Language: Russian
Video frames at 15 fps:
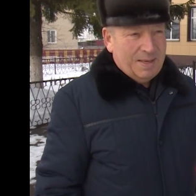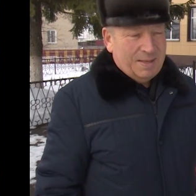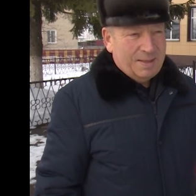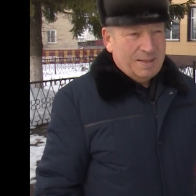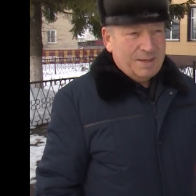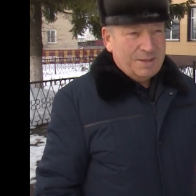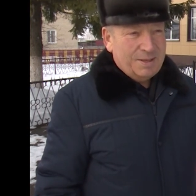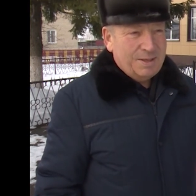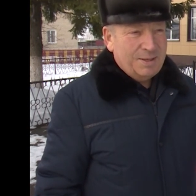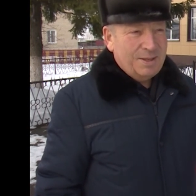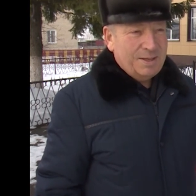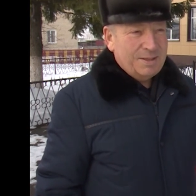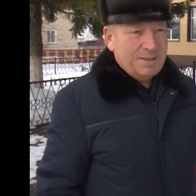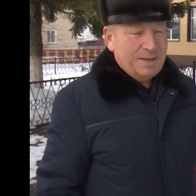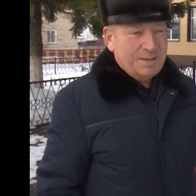наших
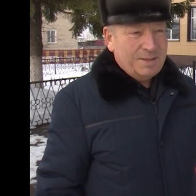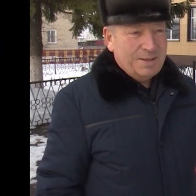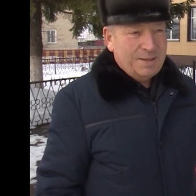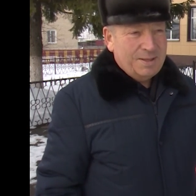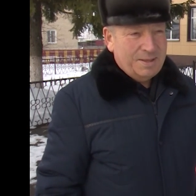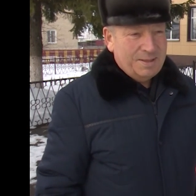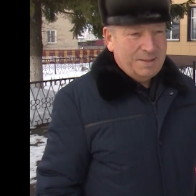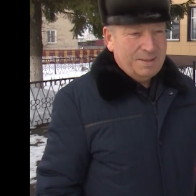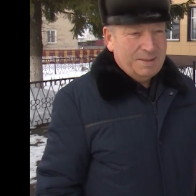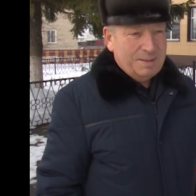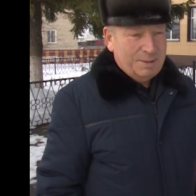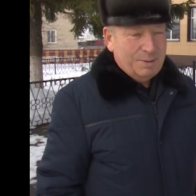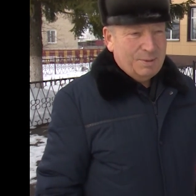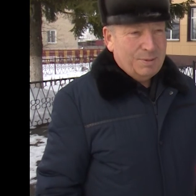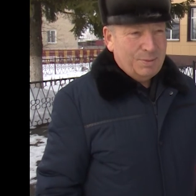односельчан,
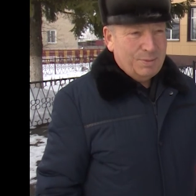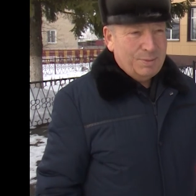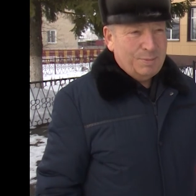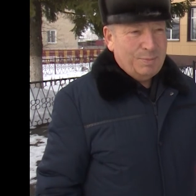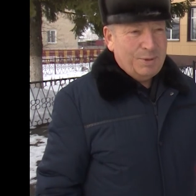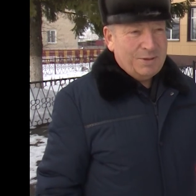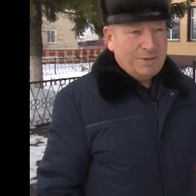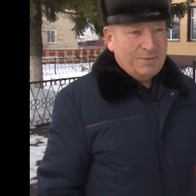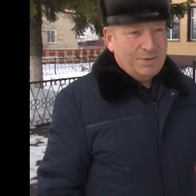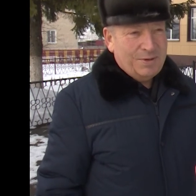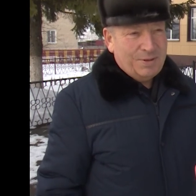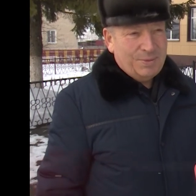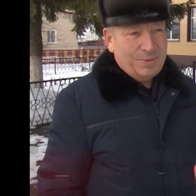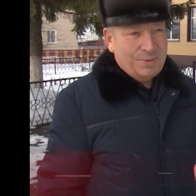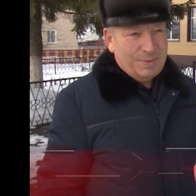тоже
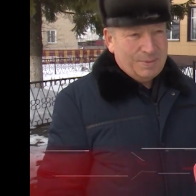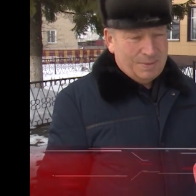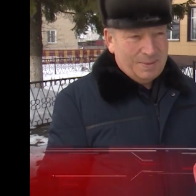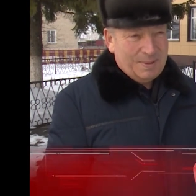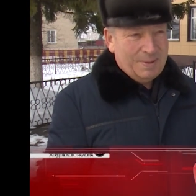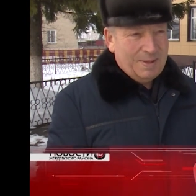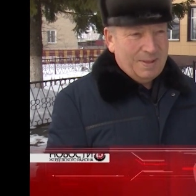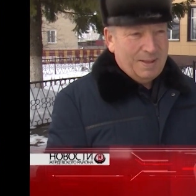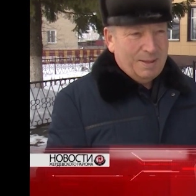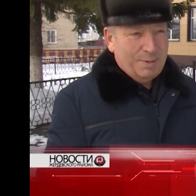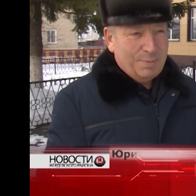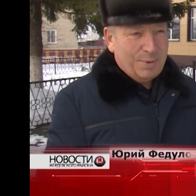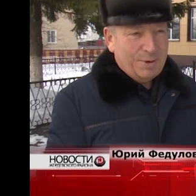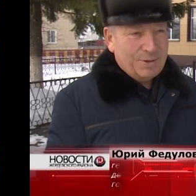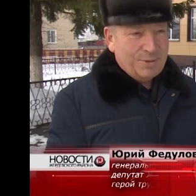призываю,
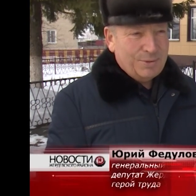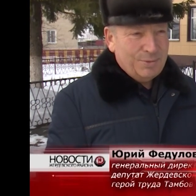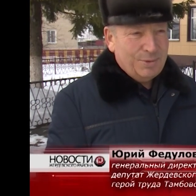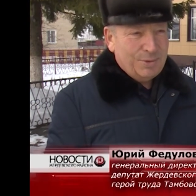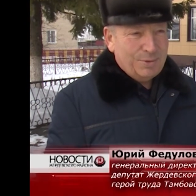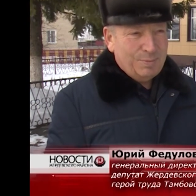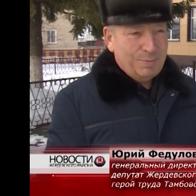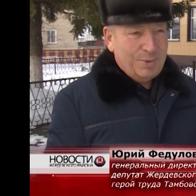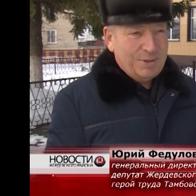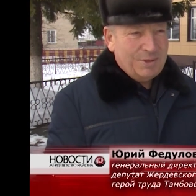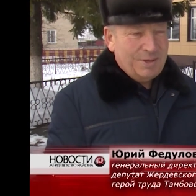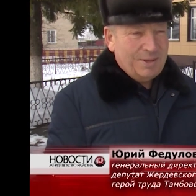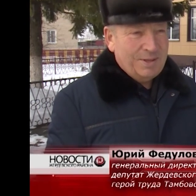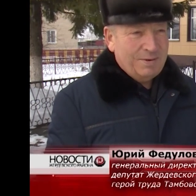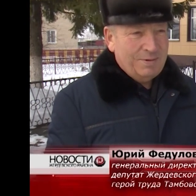прошу, чтобы
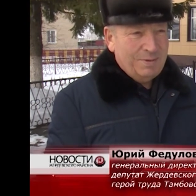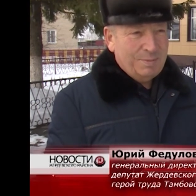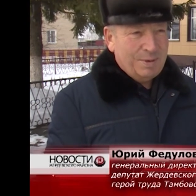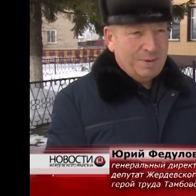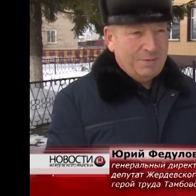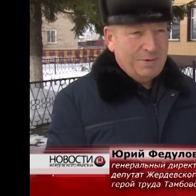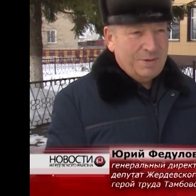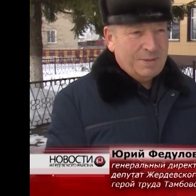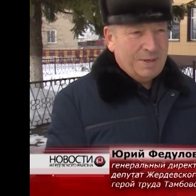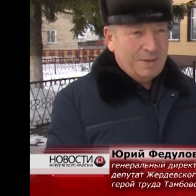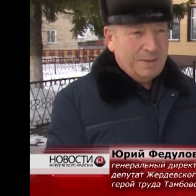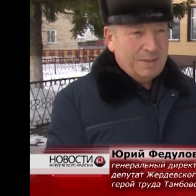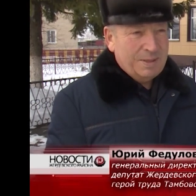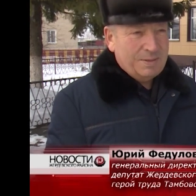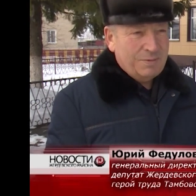пришли на выборы,
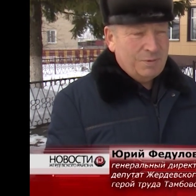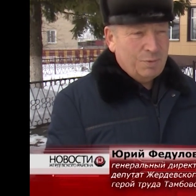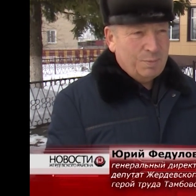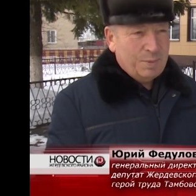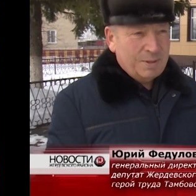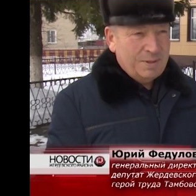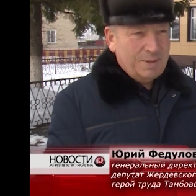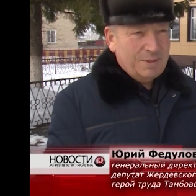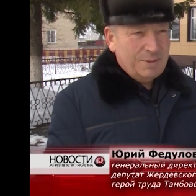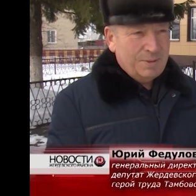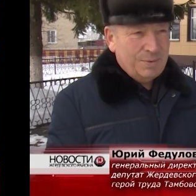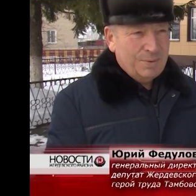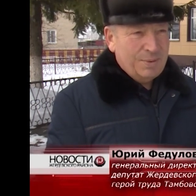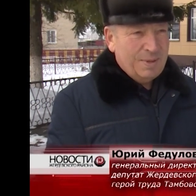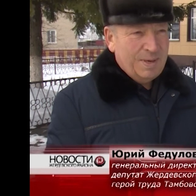выразили свою
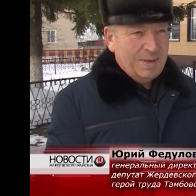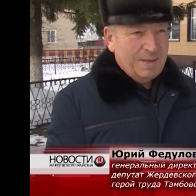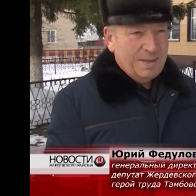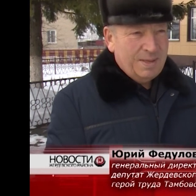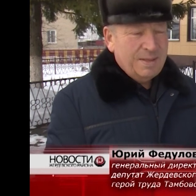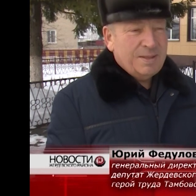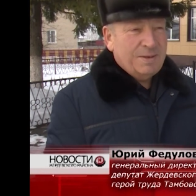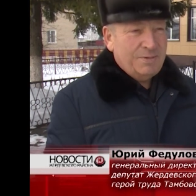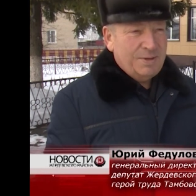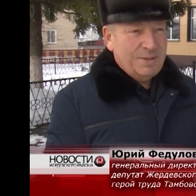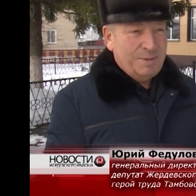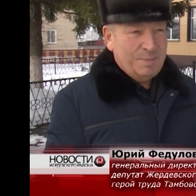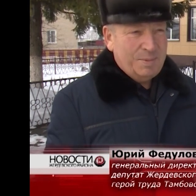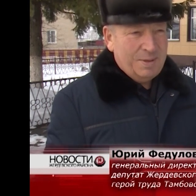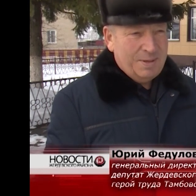позицию,
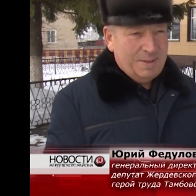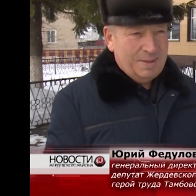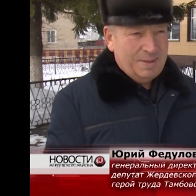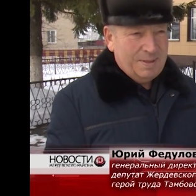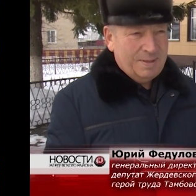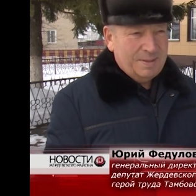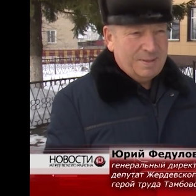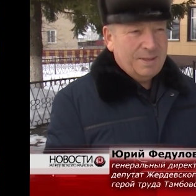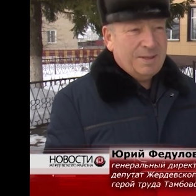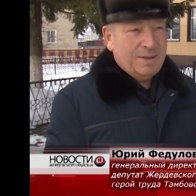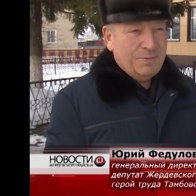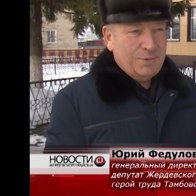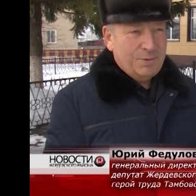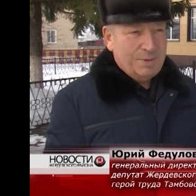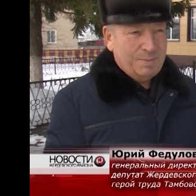независимо за
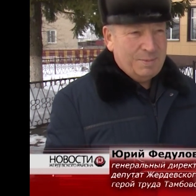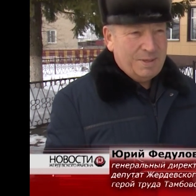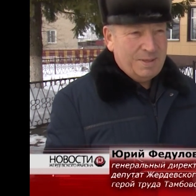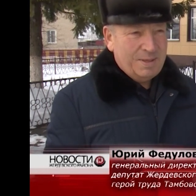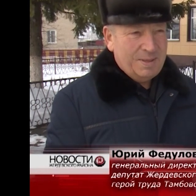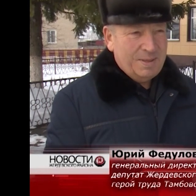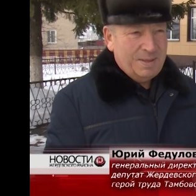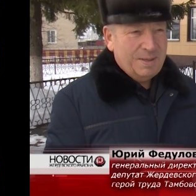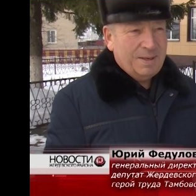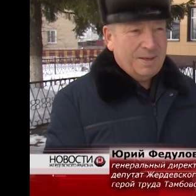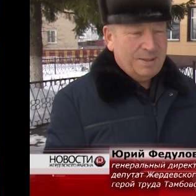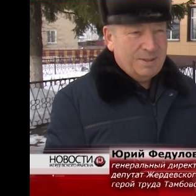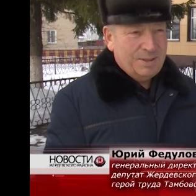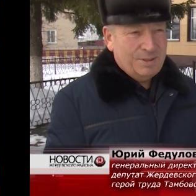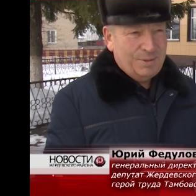кого там они и
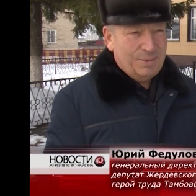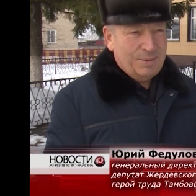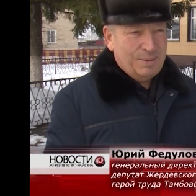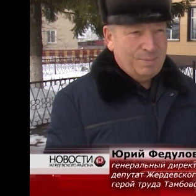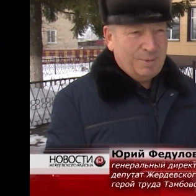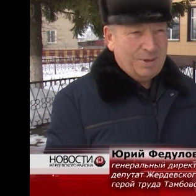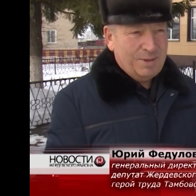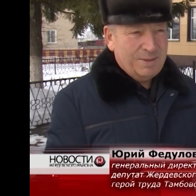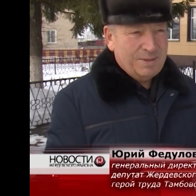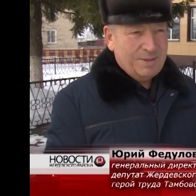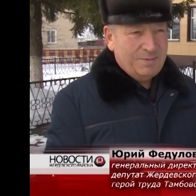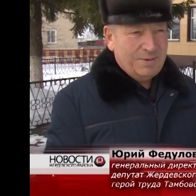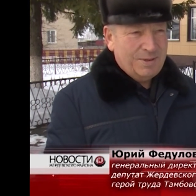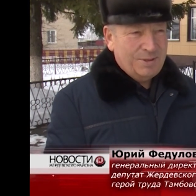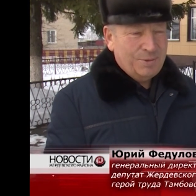как настроены
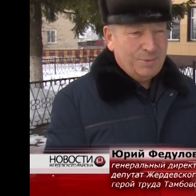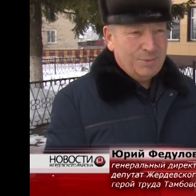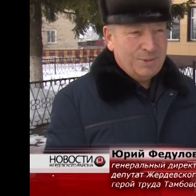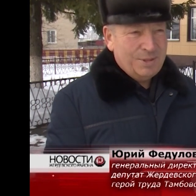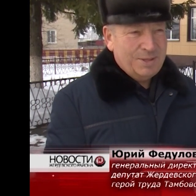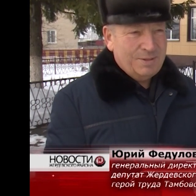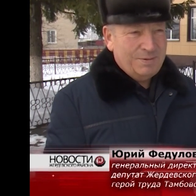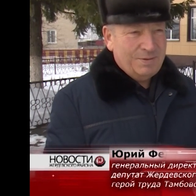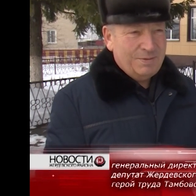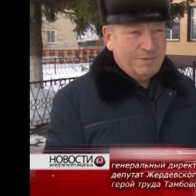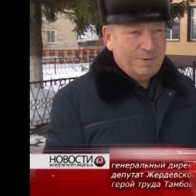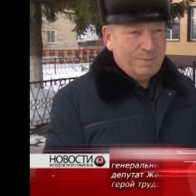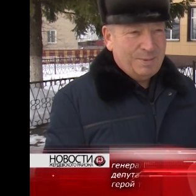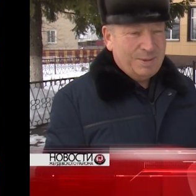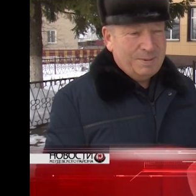проголосовать. Но участвовать в
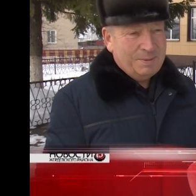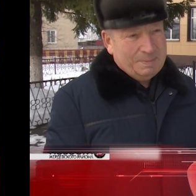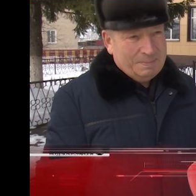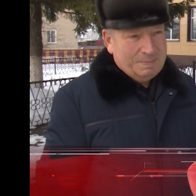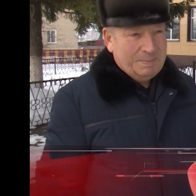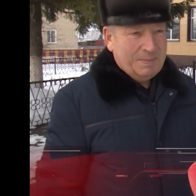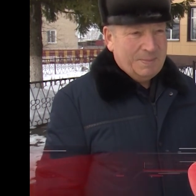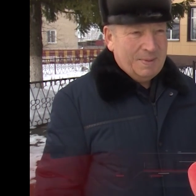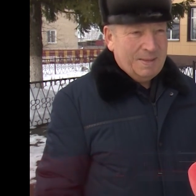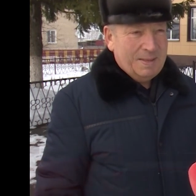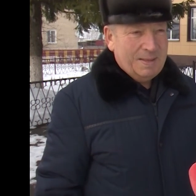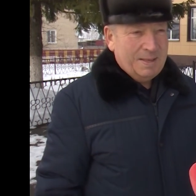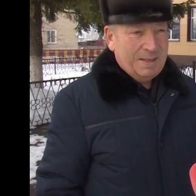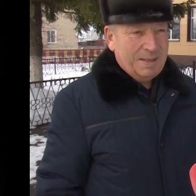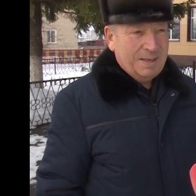выборах,
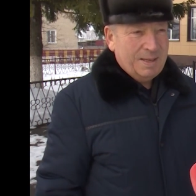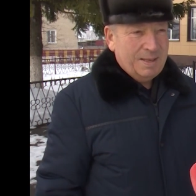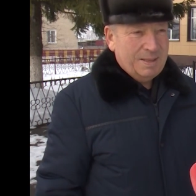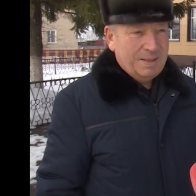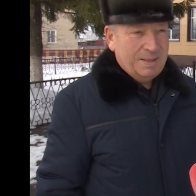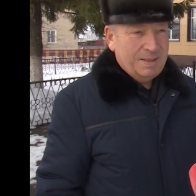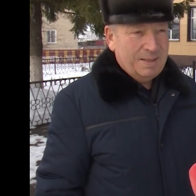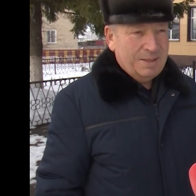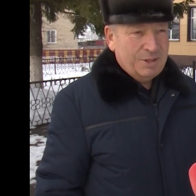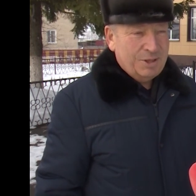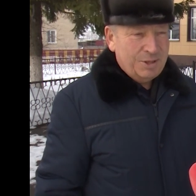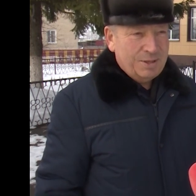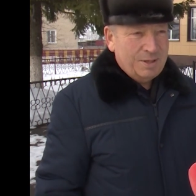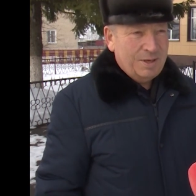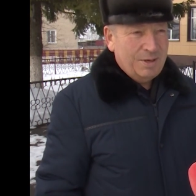я
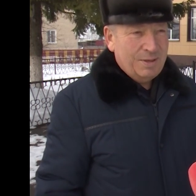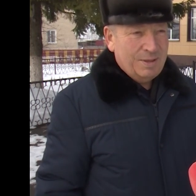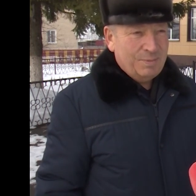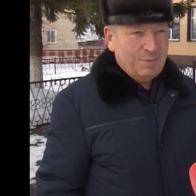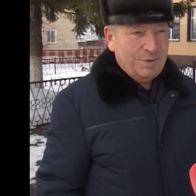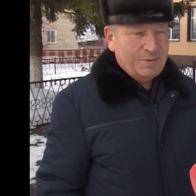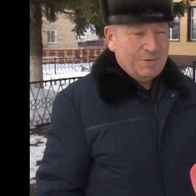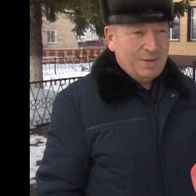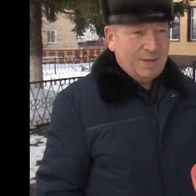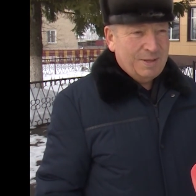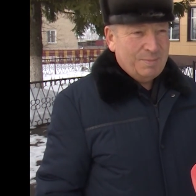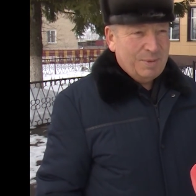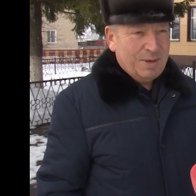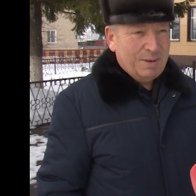считаю, на мой взгляд, мы